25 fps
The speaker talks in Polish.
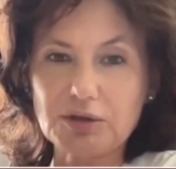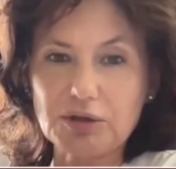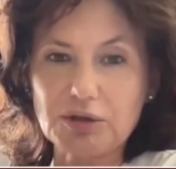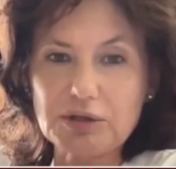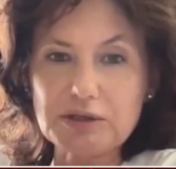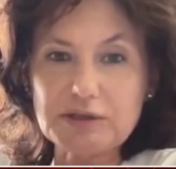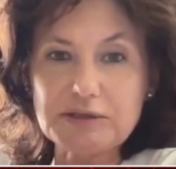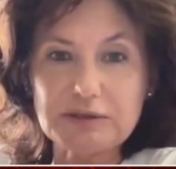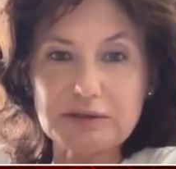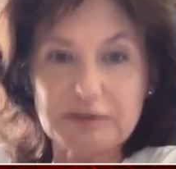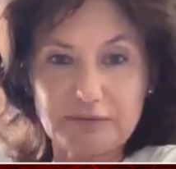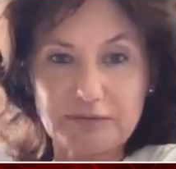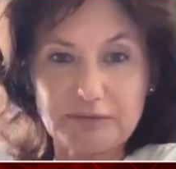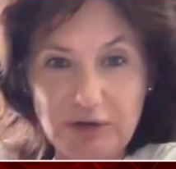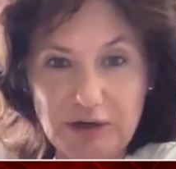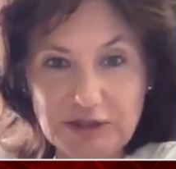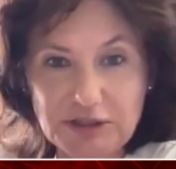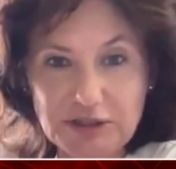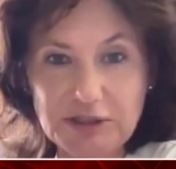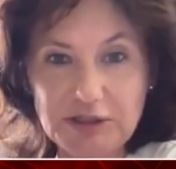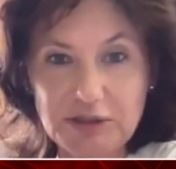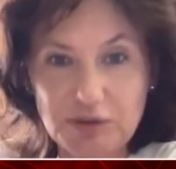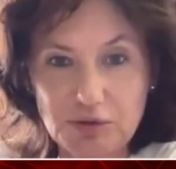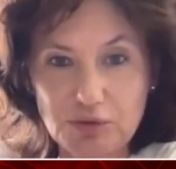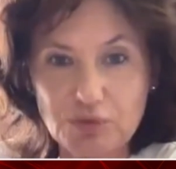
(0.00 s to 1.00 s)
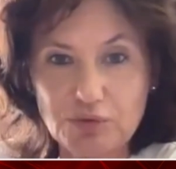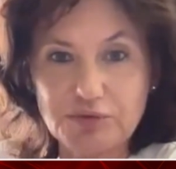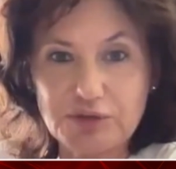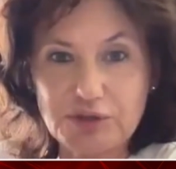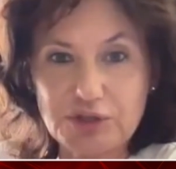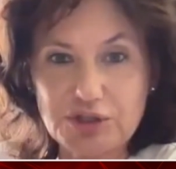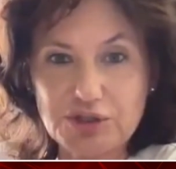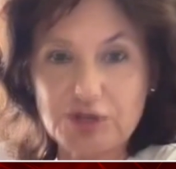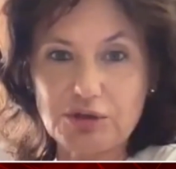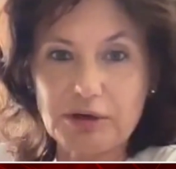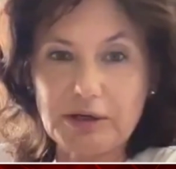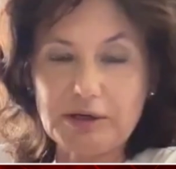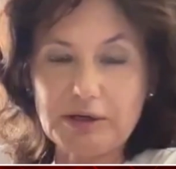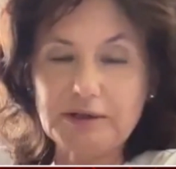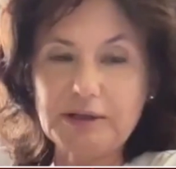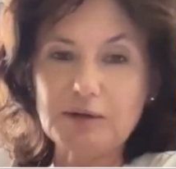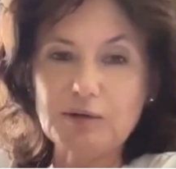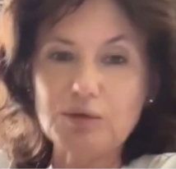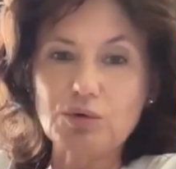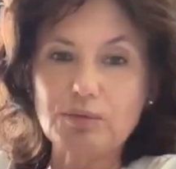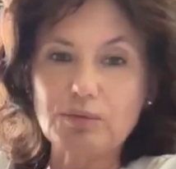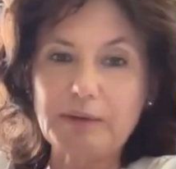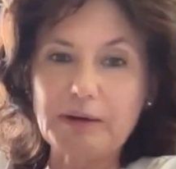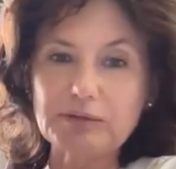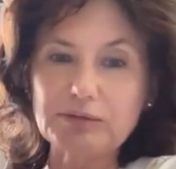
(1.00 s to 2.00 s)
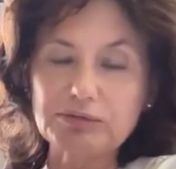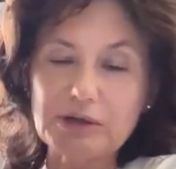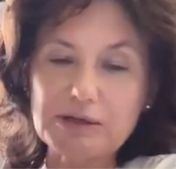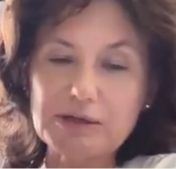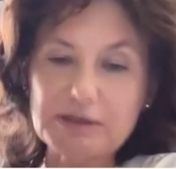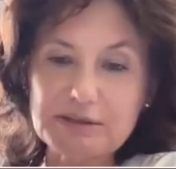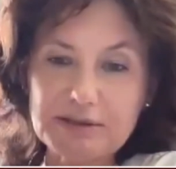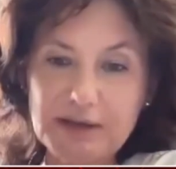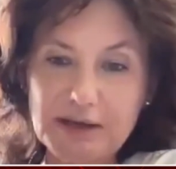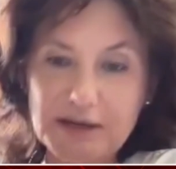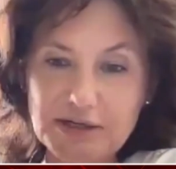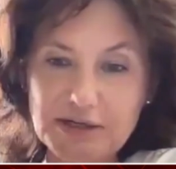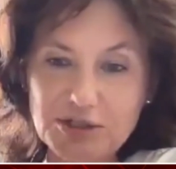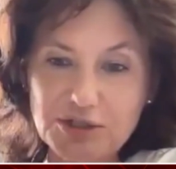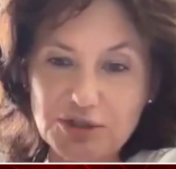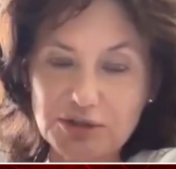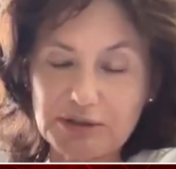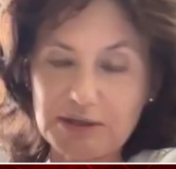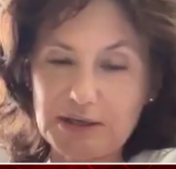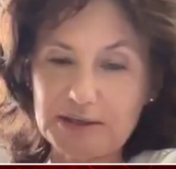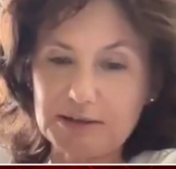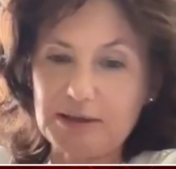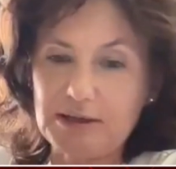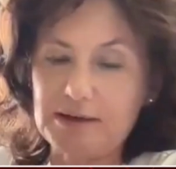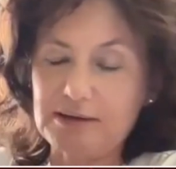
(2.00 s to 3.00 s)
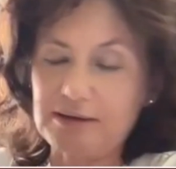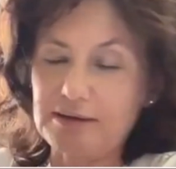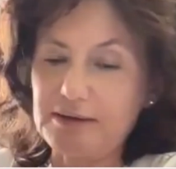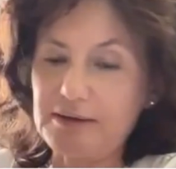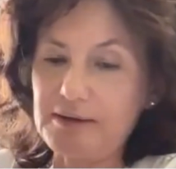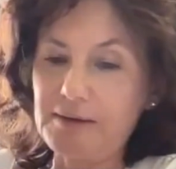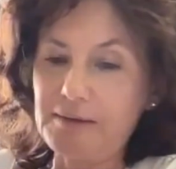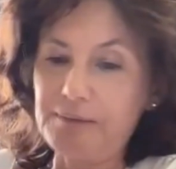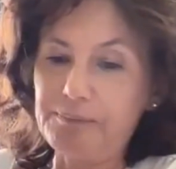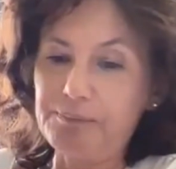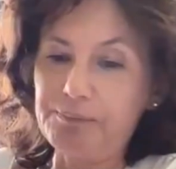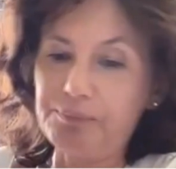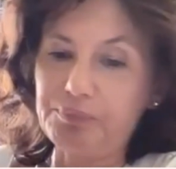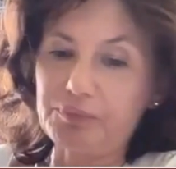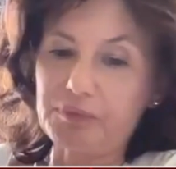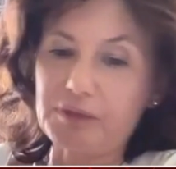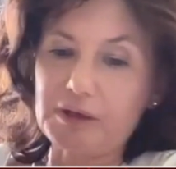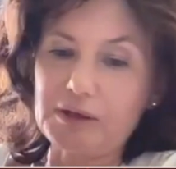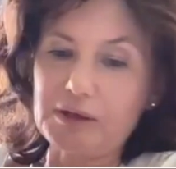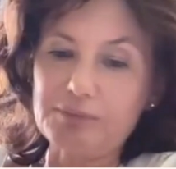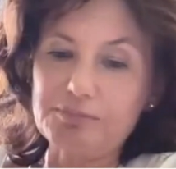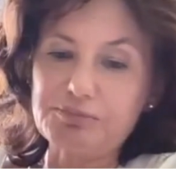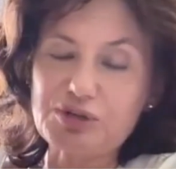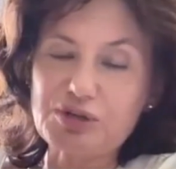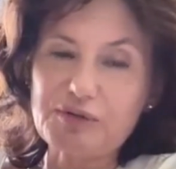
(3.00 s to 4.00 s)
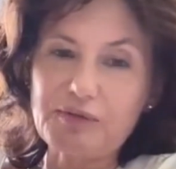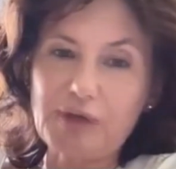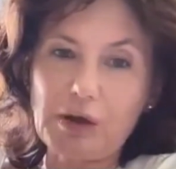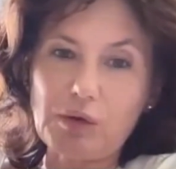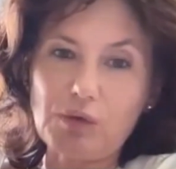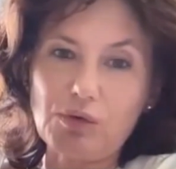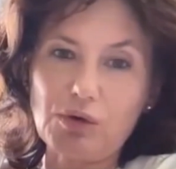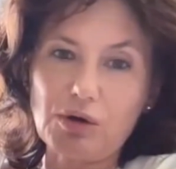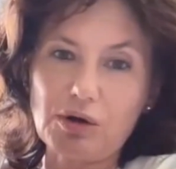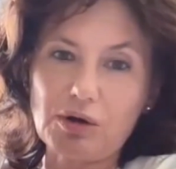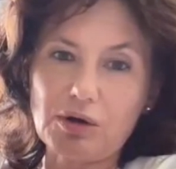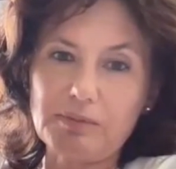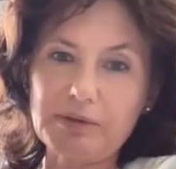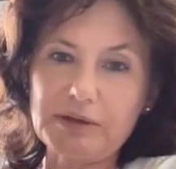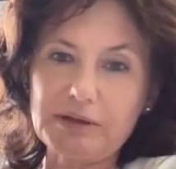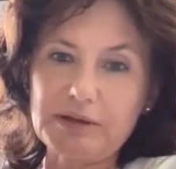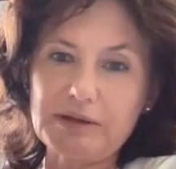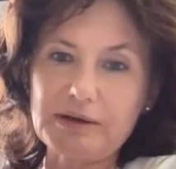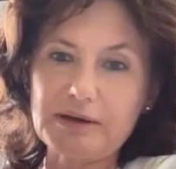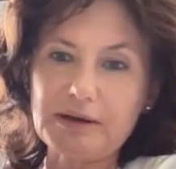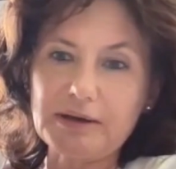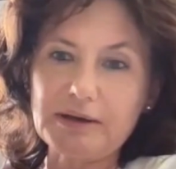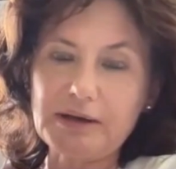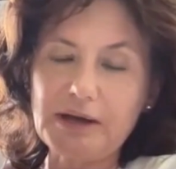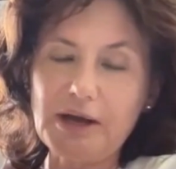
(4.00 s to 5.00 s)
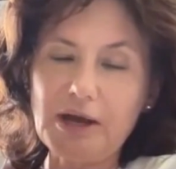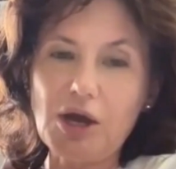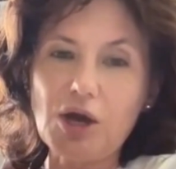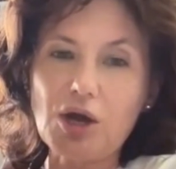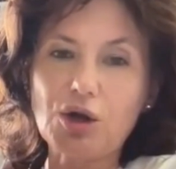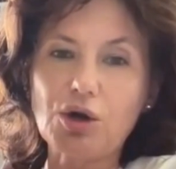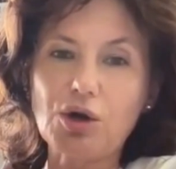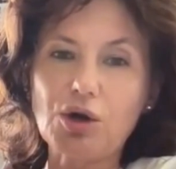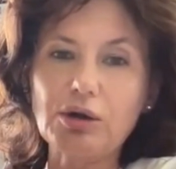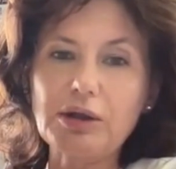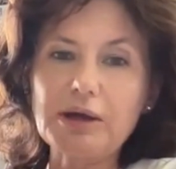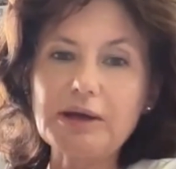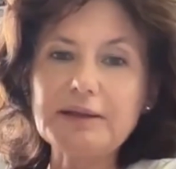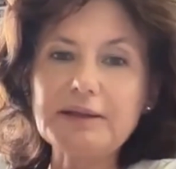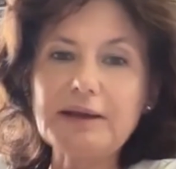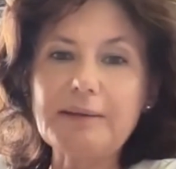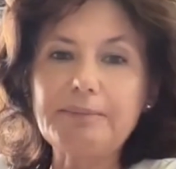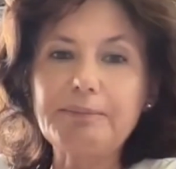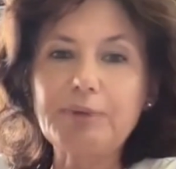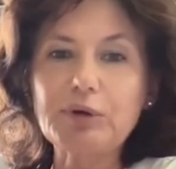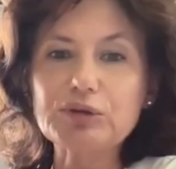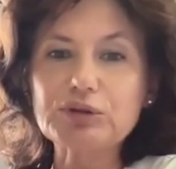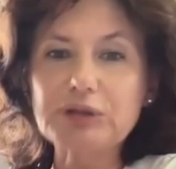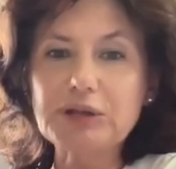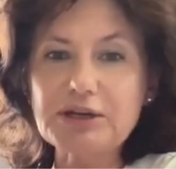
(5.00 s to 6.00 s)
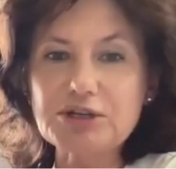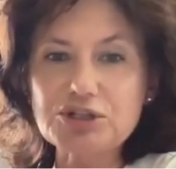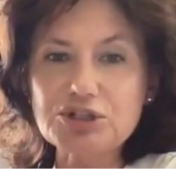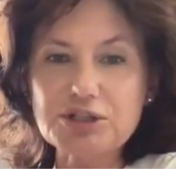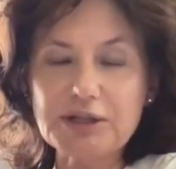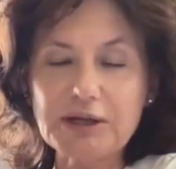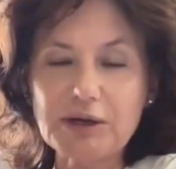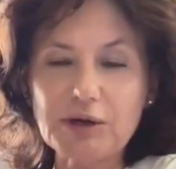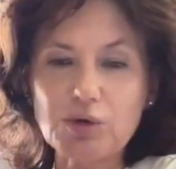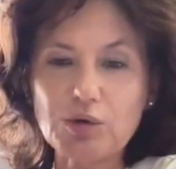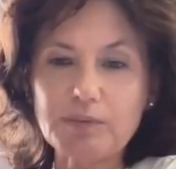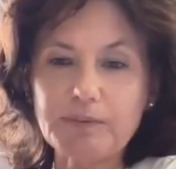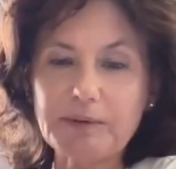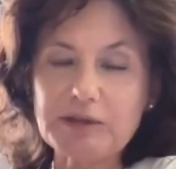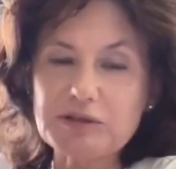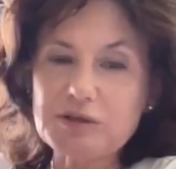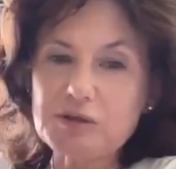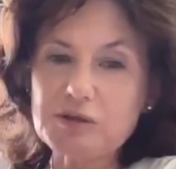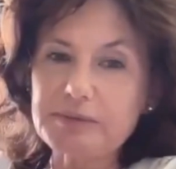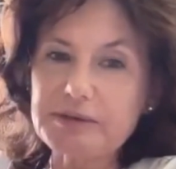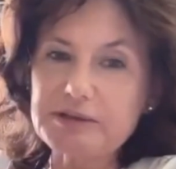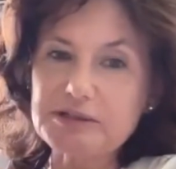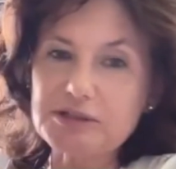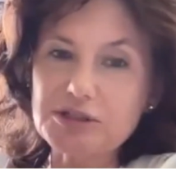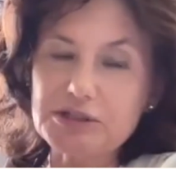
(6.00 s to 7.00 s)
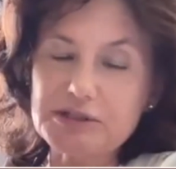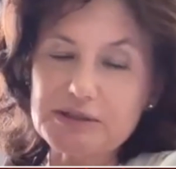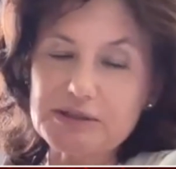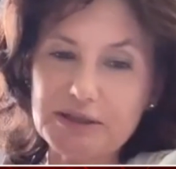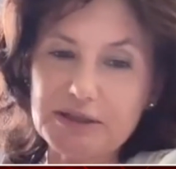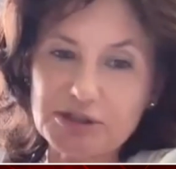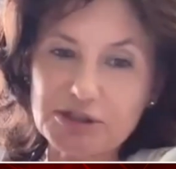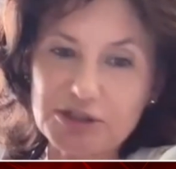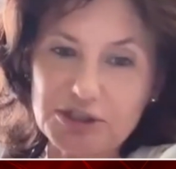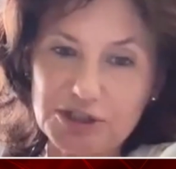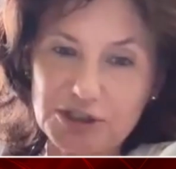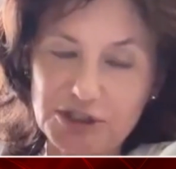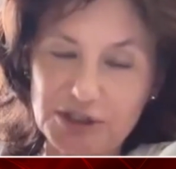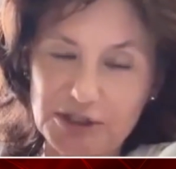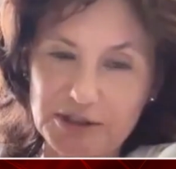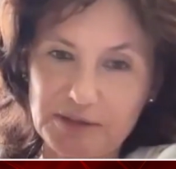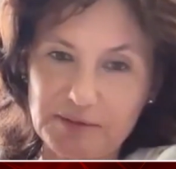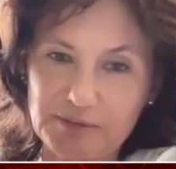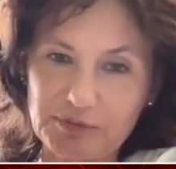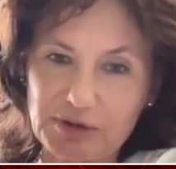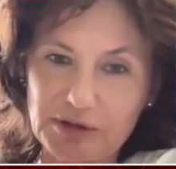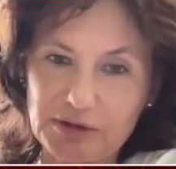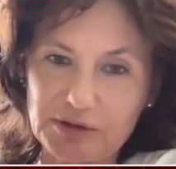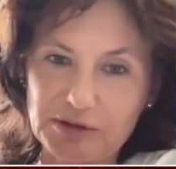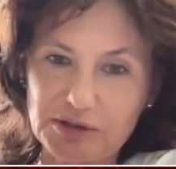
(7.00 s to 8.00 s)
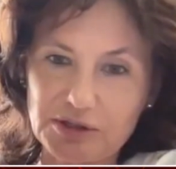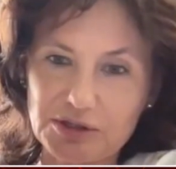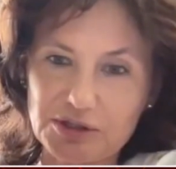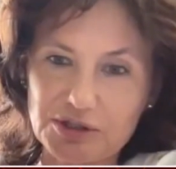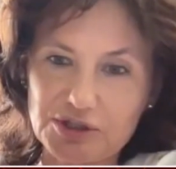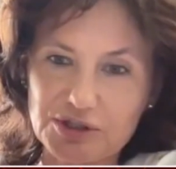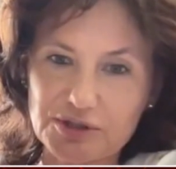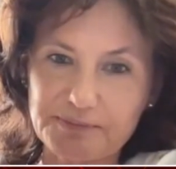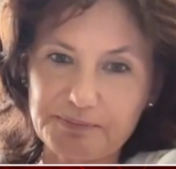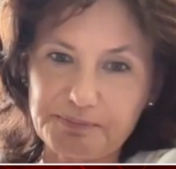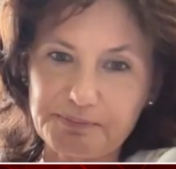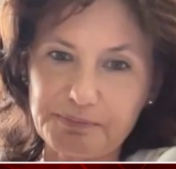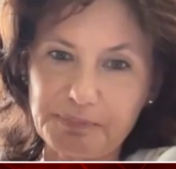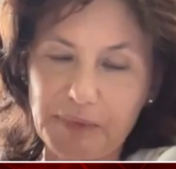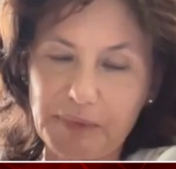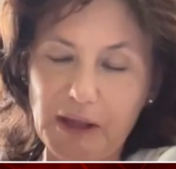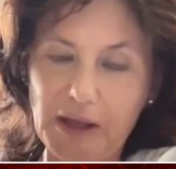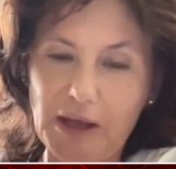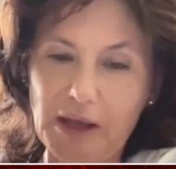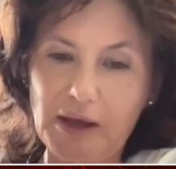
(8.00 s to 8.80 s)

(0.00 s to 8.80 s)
To jest właśnie również kolejna grupa, która jest narażona na y, przewlekłą chorobę nerek. Kolejna potężna grupa to są pacjenci z naciśnieniem tętniczym.